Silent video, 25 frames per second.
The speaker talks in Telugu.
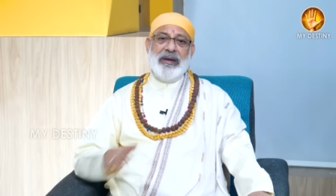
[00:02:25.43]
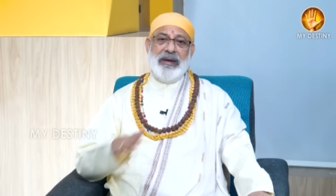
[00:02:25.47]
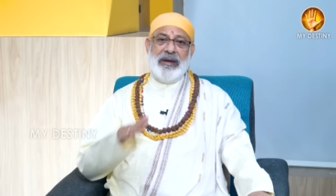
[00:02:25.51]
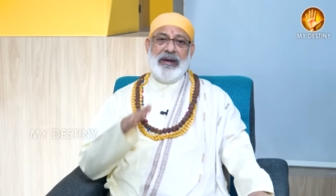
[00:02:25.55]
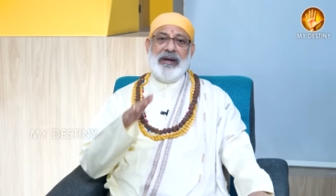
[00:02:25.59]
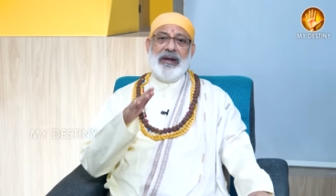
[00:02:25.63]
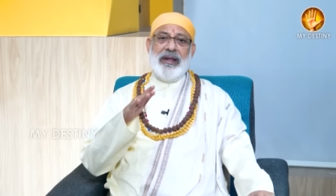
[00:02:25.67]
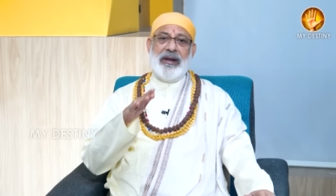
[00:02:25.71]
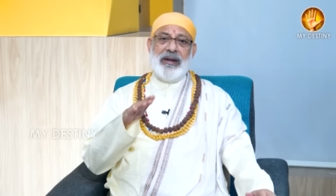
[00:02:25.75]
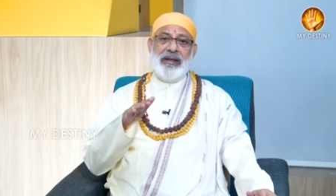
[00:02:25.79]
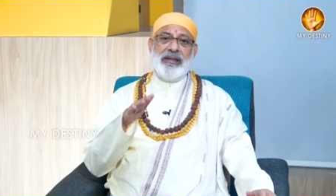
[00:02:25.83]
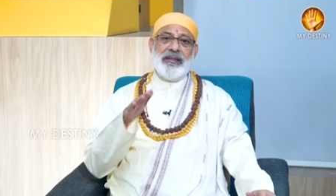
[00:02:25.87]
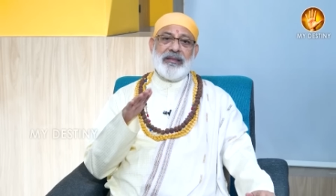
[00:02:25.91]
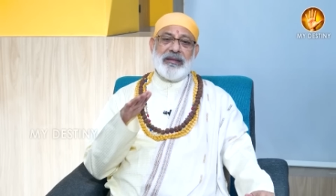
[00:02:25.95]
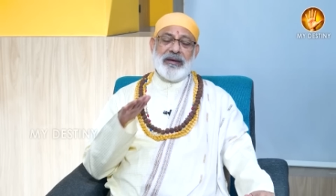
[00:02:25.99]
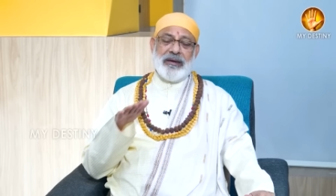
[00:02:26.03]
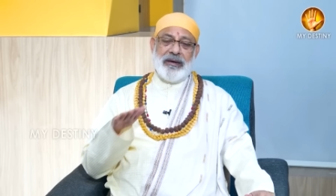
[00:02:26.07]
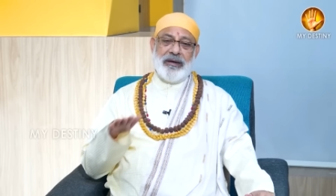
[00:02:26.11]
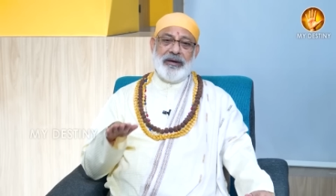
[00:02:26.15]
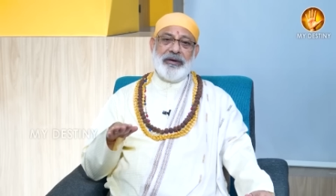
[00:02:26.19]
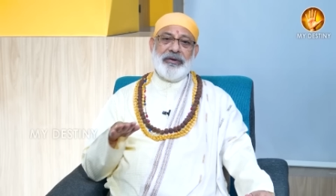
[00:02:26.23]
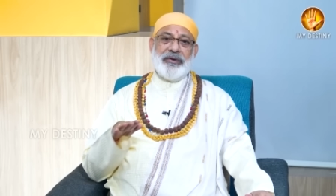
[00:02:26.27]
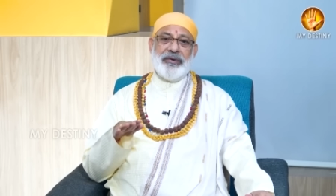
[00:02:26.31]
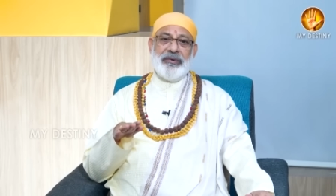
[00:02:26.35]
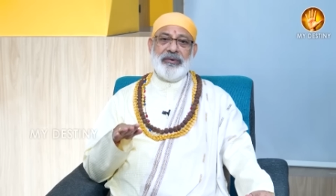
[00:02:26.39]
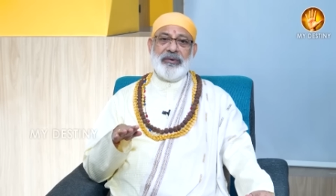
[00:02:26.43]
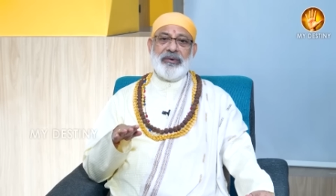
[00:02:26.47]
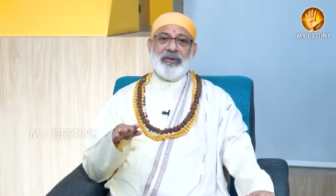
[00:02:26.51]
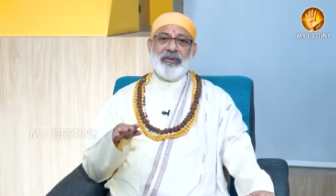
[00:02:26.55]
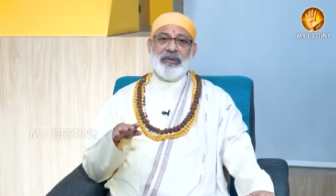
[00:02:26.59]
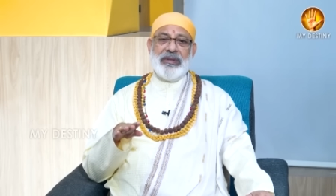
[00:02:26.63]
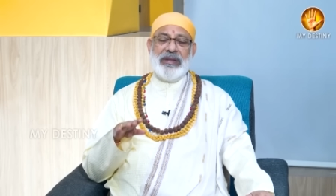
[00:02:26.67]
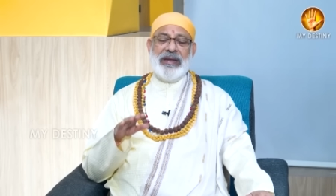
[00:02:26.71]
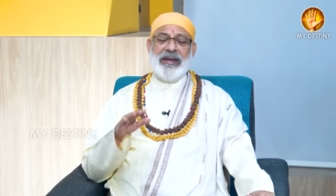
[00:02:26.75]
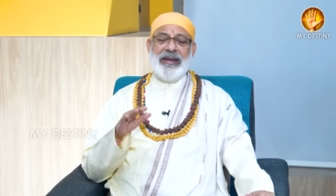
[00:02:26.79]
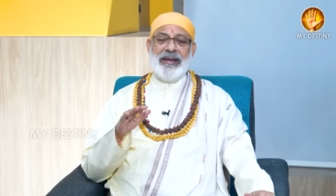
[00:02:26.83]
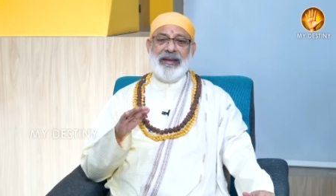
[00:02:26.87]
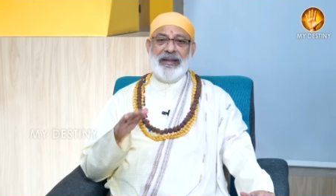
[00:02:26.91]
ఈ నెల ఇంత ఖర్చు
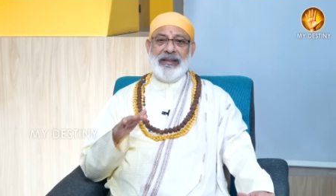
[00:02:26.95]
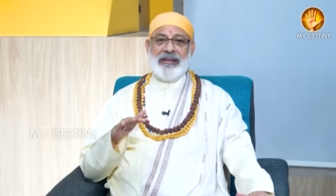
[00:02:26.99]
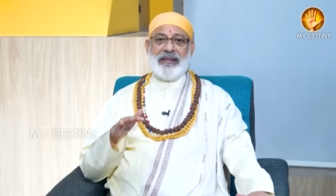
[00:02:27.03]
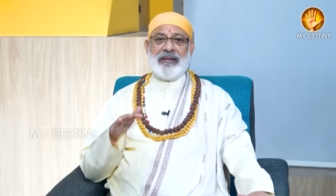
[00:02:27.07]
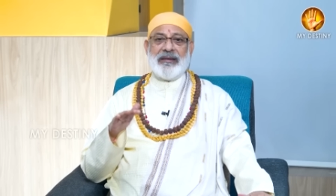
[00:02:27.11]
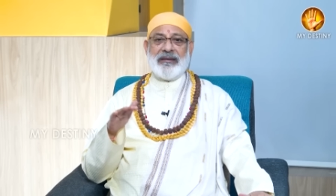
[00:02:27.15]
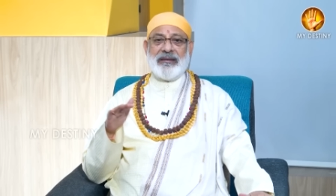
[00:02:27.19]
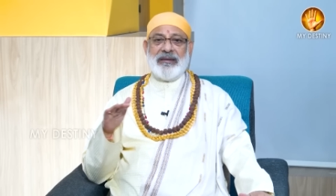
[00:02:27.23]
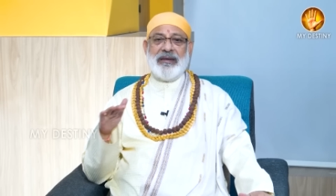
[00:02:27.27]
ఉంటుంది ఇంత